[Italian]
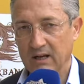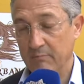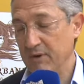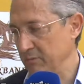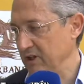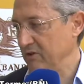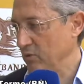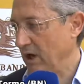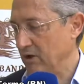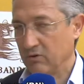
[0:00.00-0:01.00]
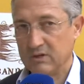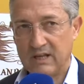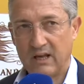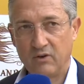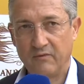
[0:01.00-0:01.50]
L'abbiamo individuato,
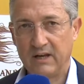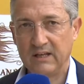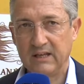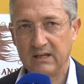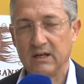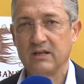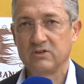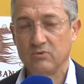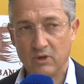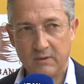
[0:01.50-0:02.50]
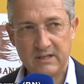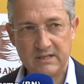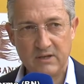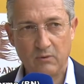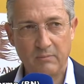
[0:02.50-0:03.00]
Sannio Falanchina assolutamente
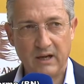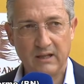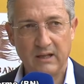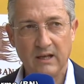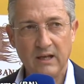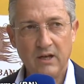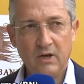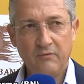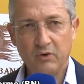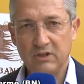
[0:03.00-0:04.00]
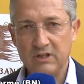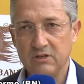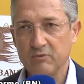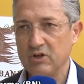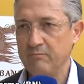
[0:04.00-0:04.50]
sì, è un brand
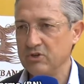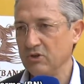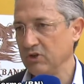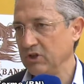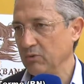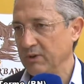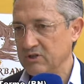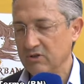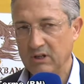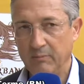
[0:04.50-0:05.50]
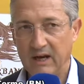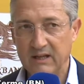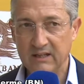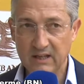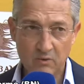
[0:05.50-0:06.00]
fortissimo, c'è bisogno di operazioni di
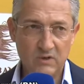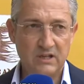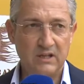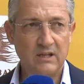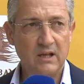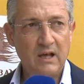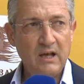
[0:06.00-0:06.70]
marketing e questa di,